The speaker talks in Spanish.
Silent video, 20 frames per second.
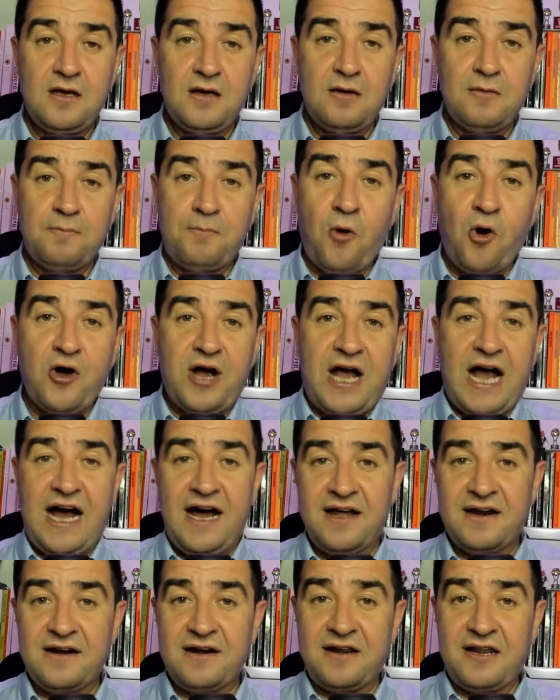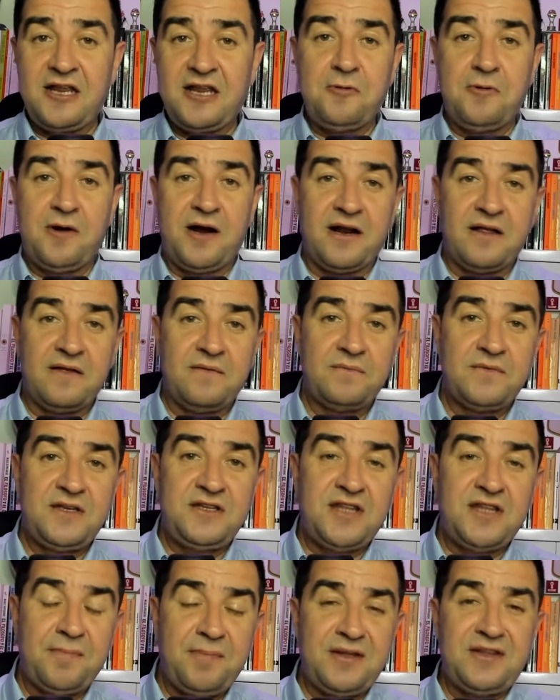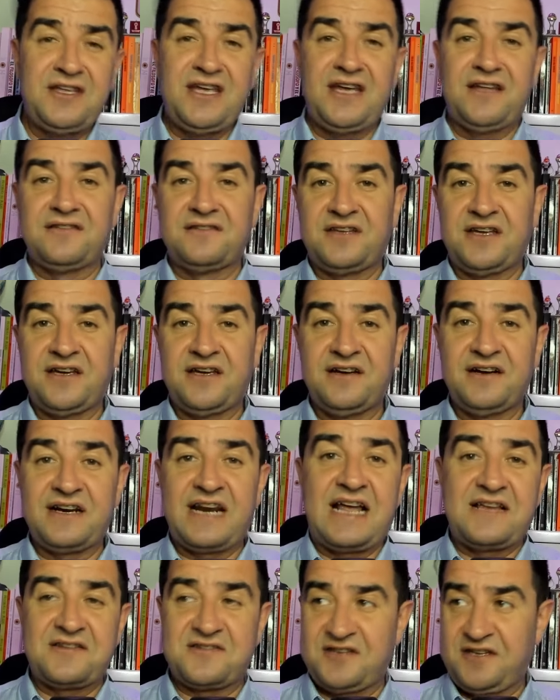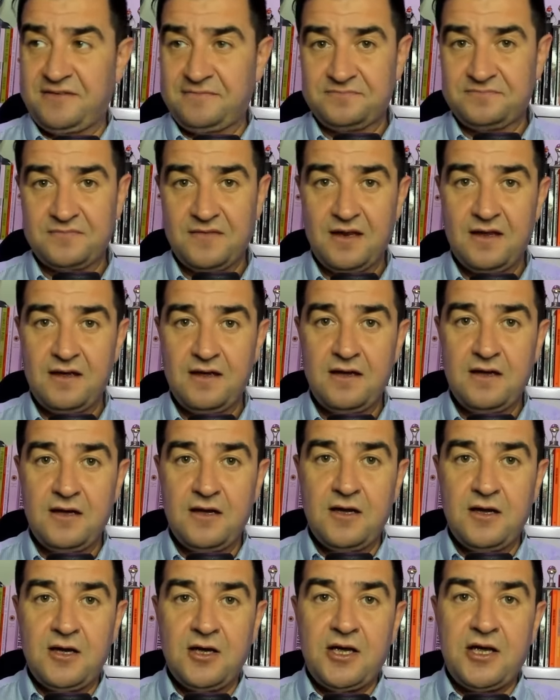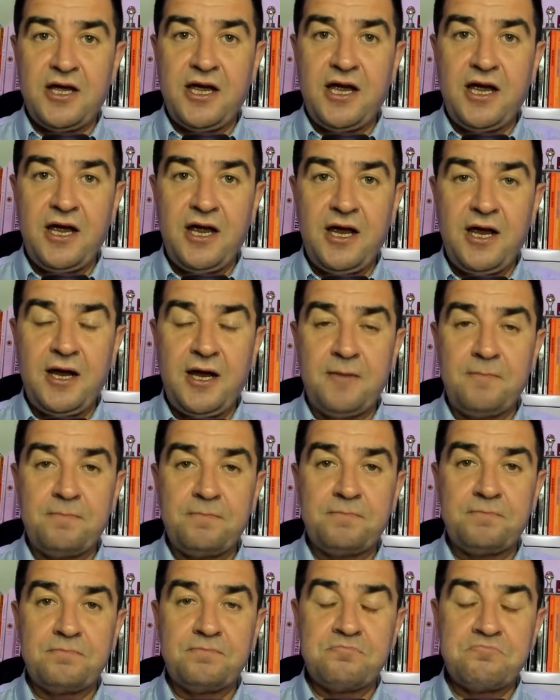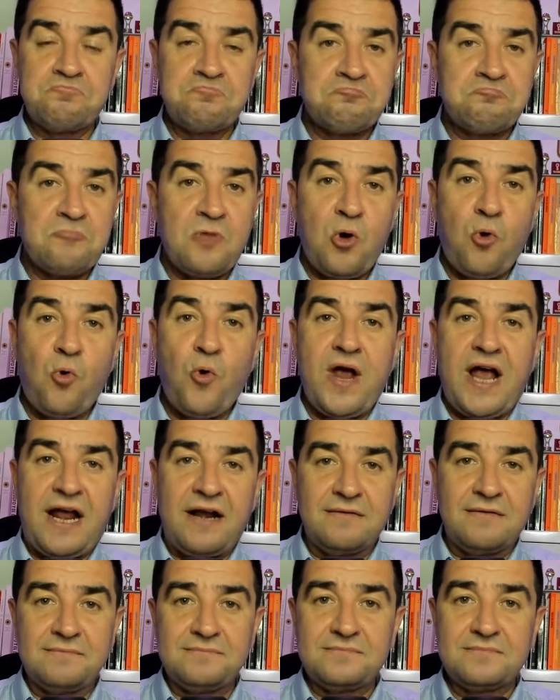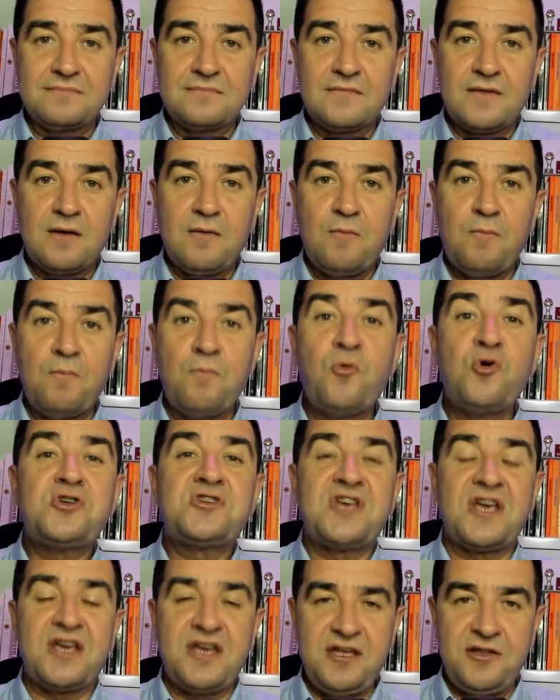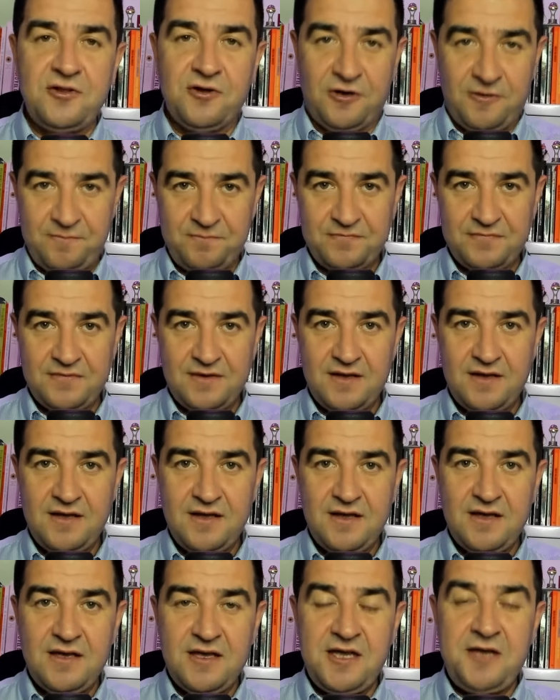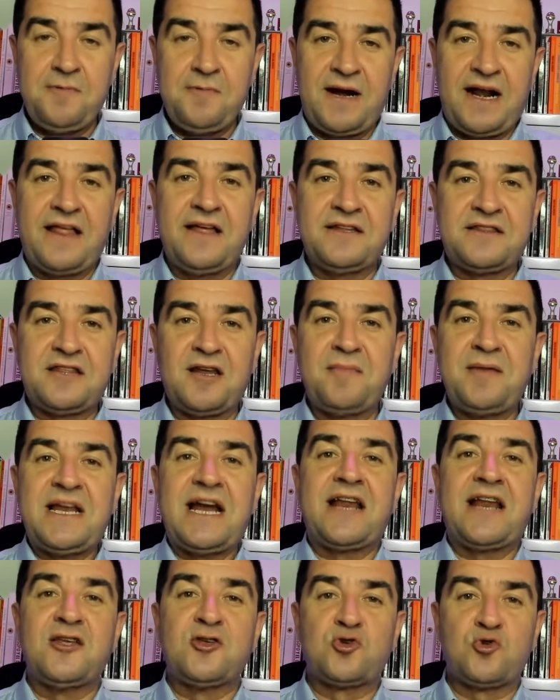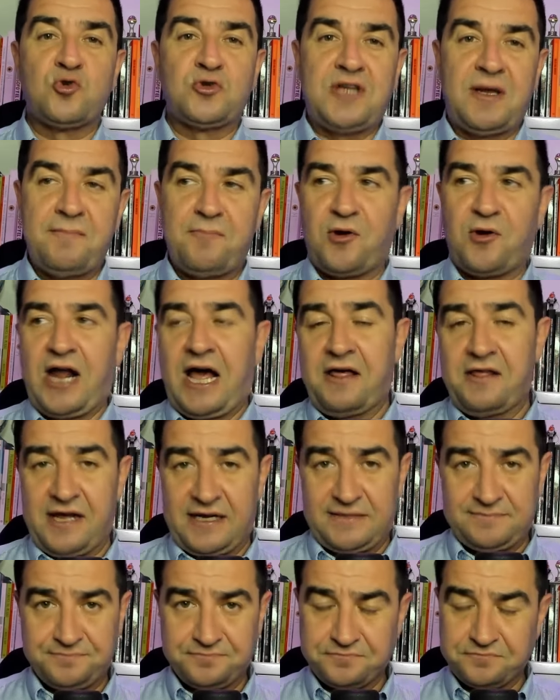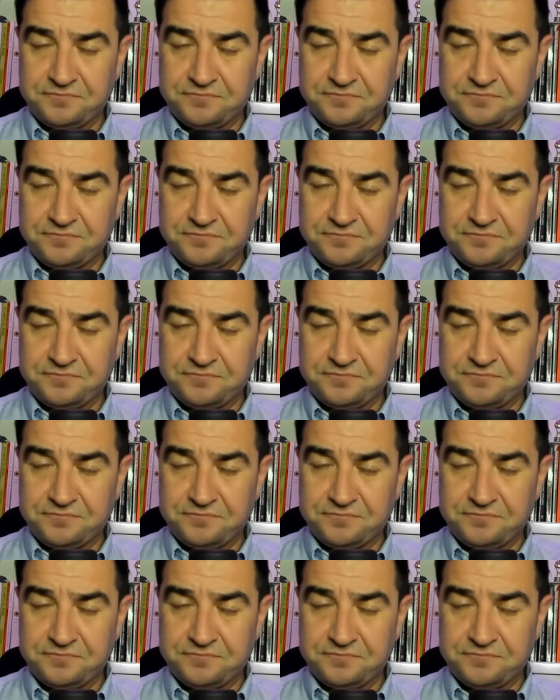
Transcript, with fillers: Boca, River, Independiente, Racing, eh, juegan muy seguido y van a determinar en su temporada